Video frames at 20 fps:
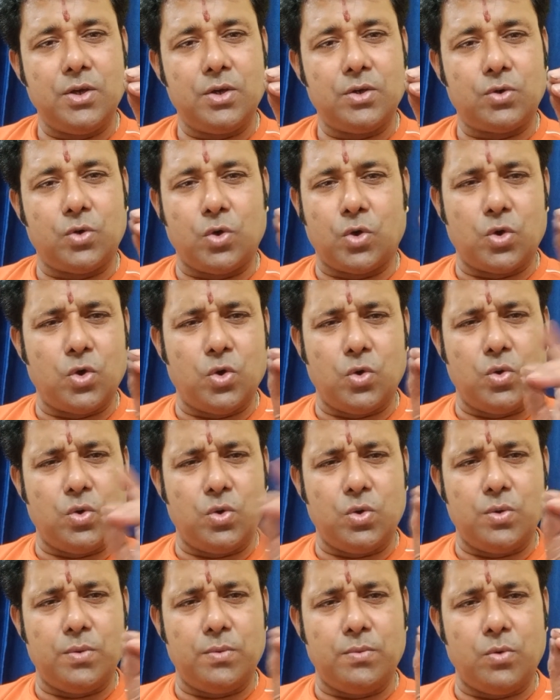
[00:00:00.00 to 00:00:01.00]
কোনো
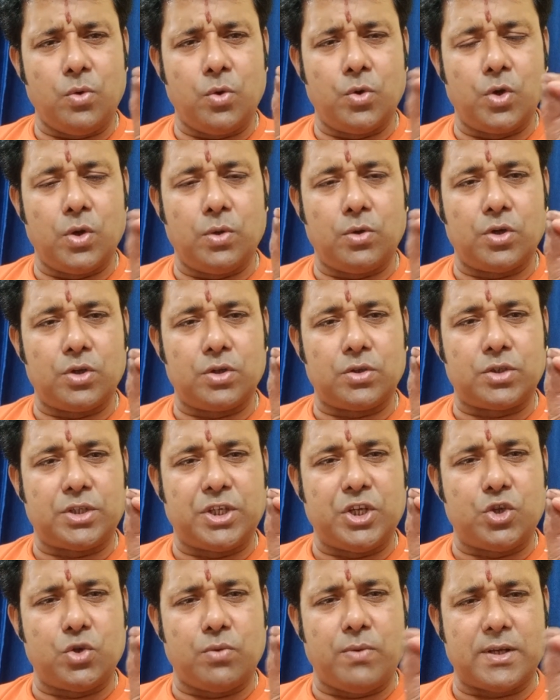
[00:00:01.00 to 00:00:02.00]
অন্য
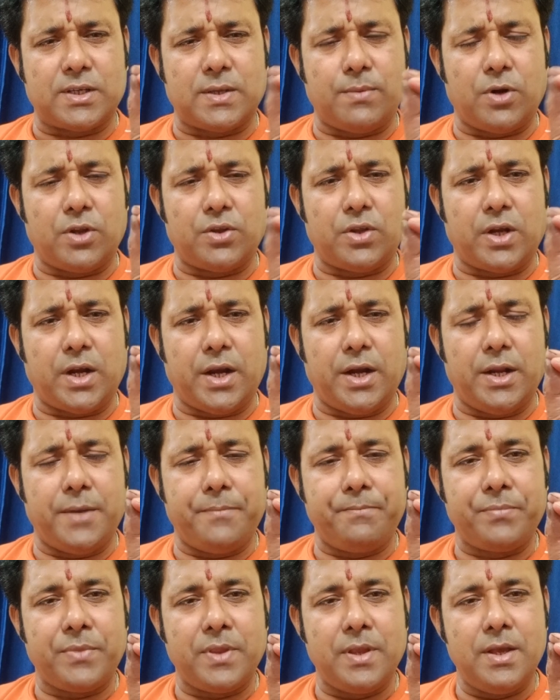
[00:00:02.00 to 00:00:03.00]
কিছু ভাষা বলা দরকার নেই
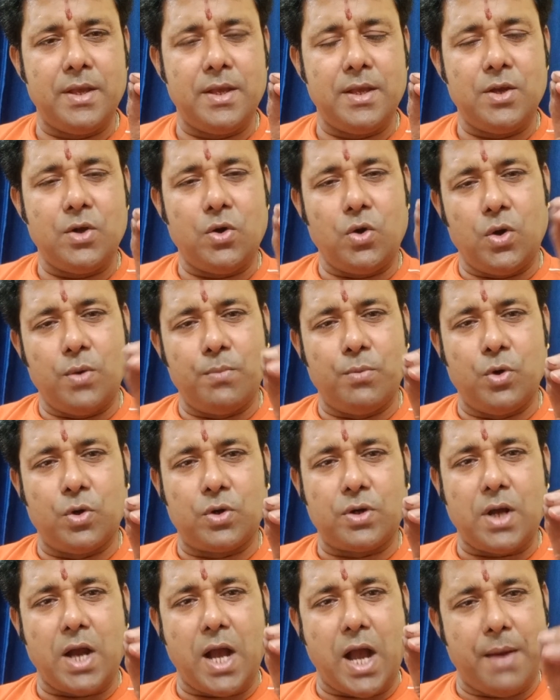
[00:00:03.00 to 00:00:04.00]
অমুক
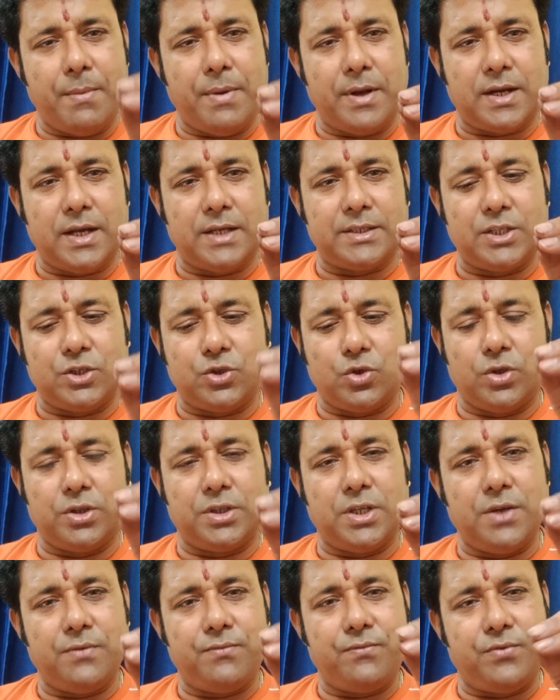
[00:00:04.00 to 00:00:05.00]
আমার কাছে
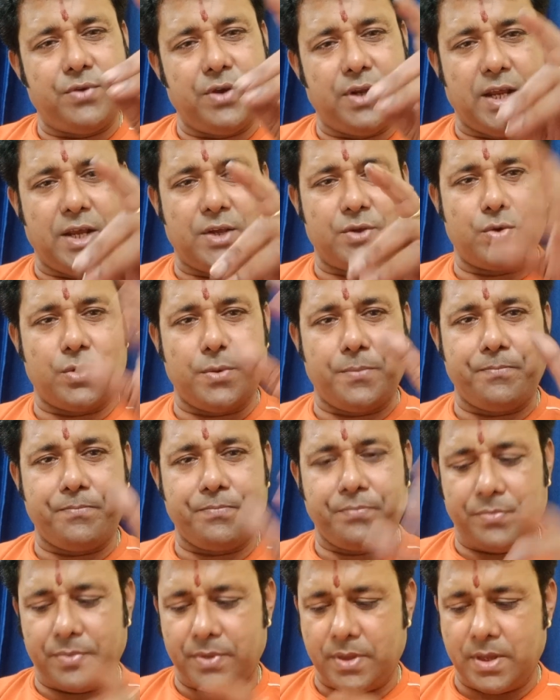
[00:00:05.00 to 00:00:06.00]
জলদি ফিরে এসো
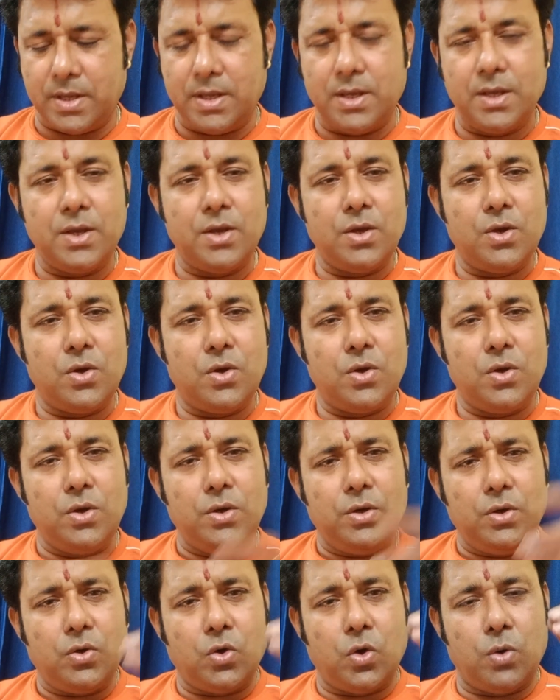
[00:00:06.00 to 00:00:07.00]

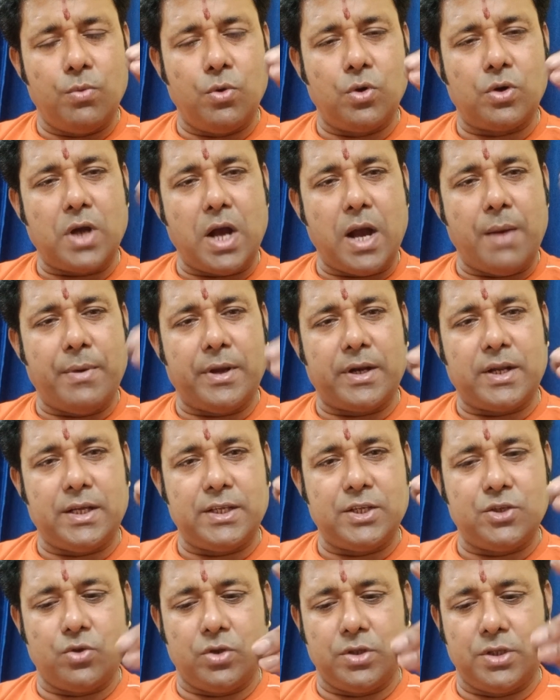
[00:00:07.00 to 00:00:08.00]
অমুক আমার কাছে
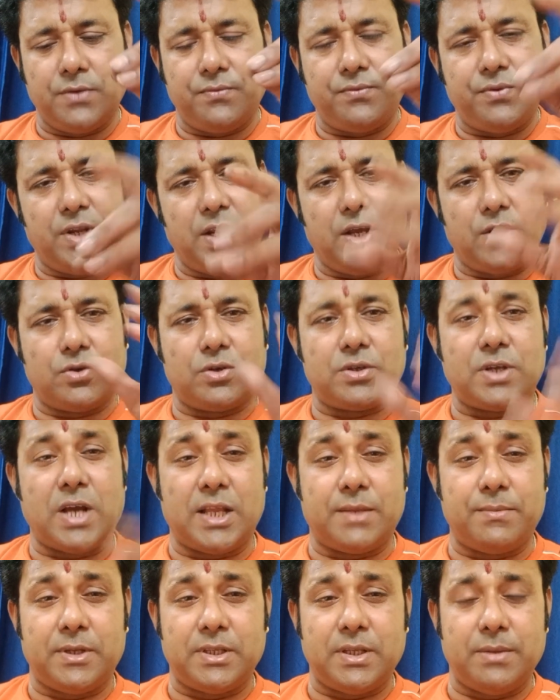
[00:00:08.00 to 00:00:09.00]
জলদি ফিরে এলো
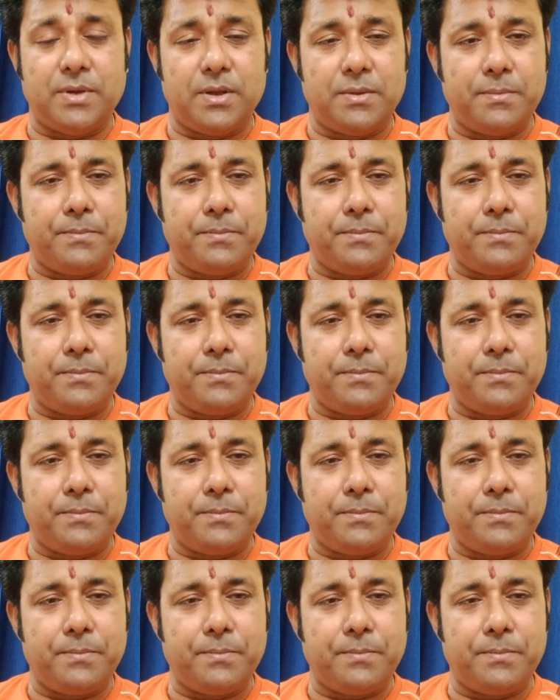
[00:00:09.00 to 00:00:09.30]
সাতবার দেবেন